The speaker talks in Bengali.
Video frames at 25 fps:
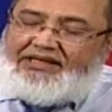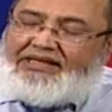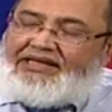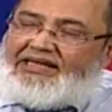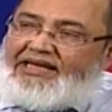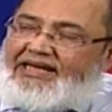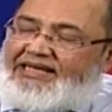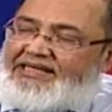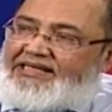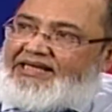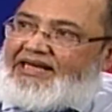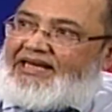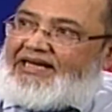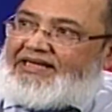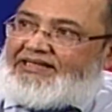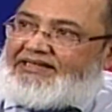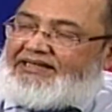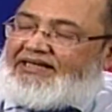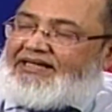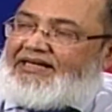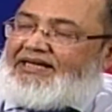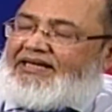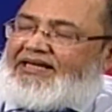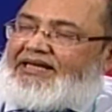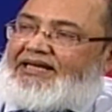এটার একটা
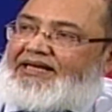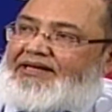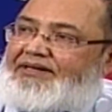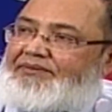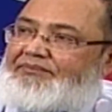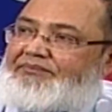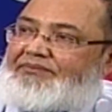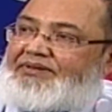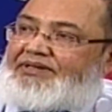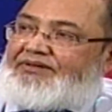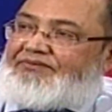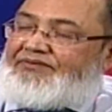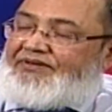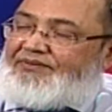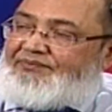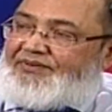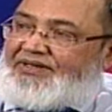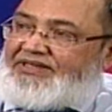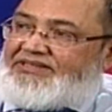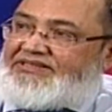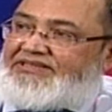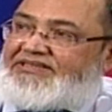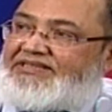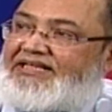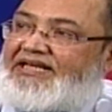মানে
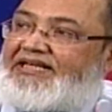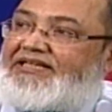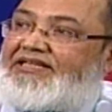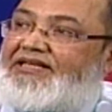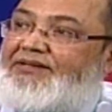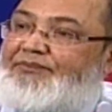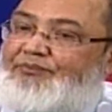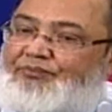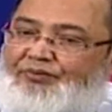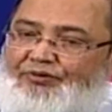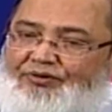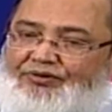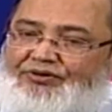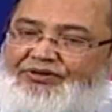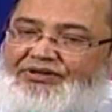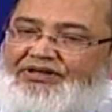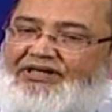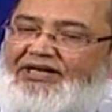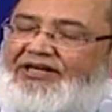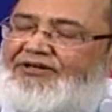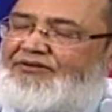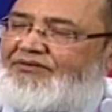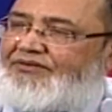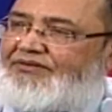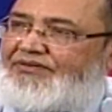সিজার একটা ইম্পর্টেন্ট
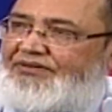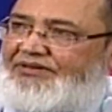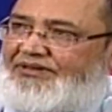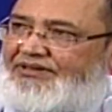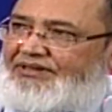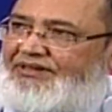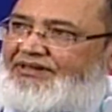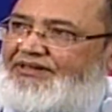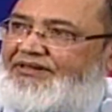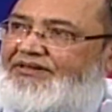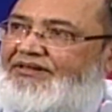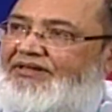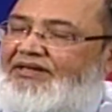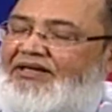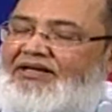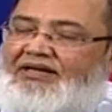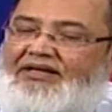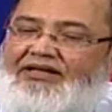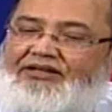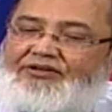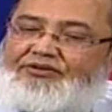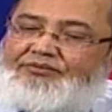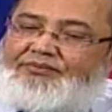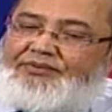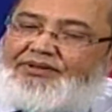কারণ এই
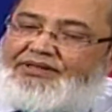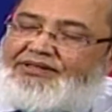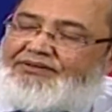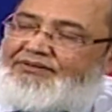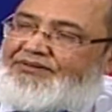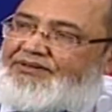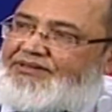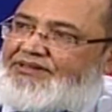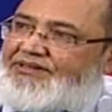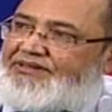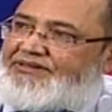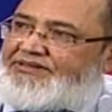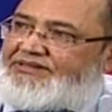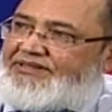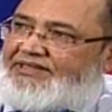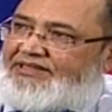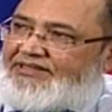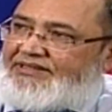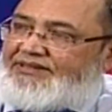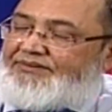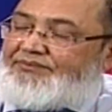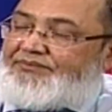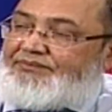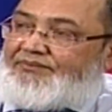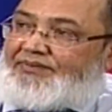তোমার
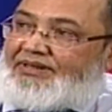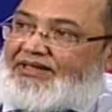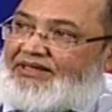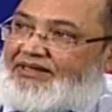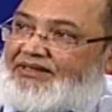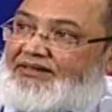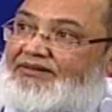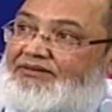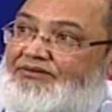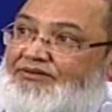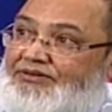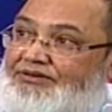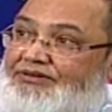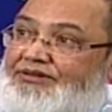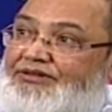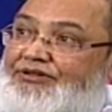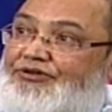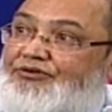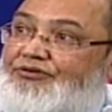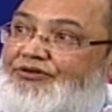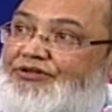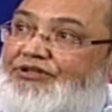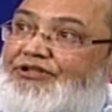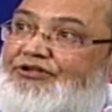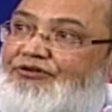মানে
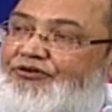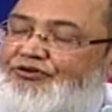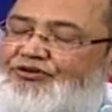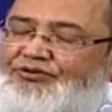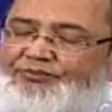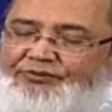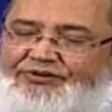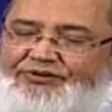খিচুড়ি দীর্ঘ সময়